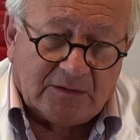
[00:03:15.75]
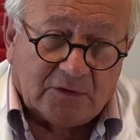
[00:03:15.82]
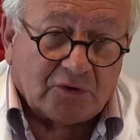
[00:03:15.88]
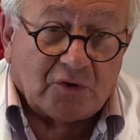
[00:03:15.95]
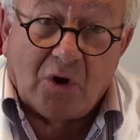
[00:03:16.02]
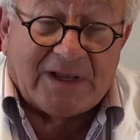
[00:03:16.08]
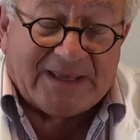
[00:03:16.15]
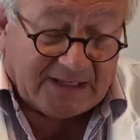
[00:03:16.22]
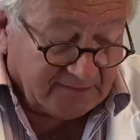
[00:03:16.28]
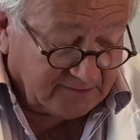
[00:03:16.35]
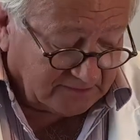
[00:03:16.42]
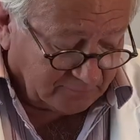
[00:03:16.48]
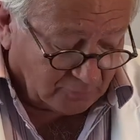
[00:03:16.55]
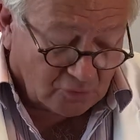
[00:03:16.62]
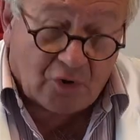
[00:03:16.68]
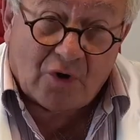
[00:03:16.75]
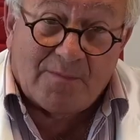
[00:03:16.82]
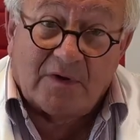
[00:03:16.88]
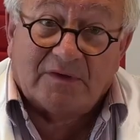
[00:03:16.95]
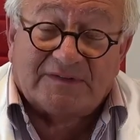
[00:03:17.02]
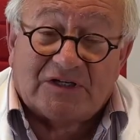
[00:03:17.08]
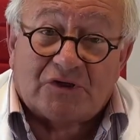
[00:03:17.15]
Notre organisme
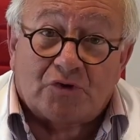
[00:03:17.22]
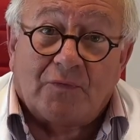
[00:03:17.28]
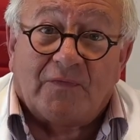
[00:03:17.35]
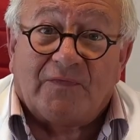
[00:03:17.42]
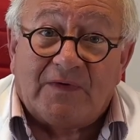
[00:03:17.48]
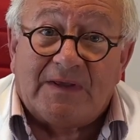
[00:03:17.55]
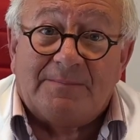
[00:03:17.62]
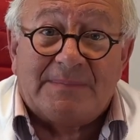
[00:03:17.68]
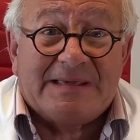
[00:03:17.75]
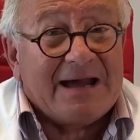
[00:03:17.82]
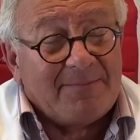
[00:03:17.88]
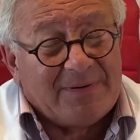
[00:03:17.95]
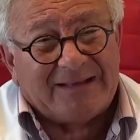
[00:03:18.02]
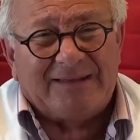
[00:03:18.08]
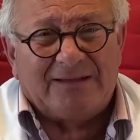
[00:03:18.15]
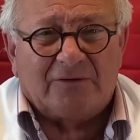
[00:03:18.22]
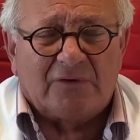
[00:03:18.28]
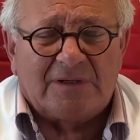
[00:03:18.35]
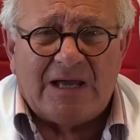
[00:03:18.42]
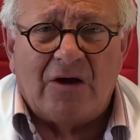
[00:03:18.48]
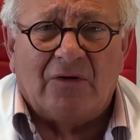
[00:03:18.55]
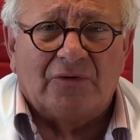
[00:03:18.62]
commence à chauffer, mais à partir de
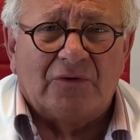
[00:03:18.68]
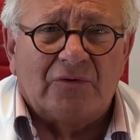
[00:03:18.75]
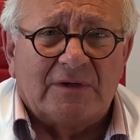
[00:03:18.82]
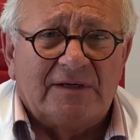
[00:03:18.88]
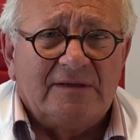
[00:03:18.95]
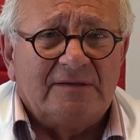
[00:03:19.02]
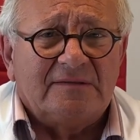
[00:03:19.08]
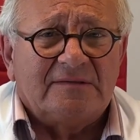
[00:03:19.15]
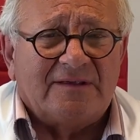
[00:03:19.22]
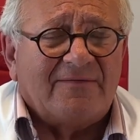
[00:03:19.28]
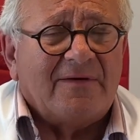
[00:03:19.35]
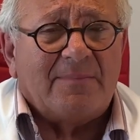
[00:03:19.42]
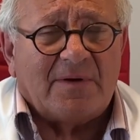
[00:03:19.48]
40 degrés, ça va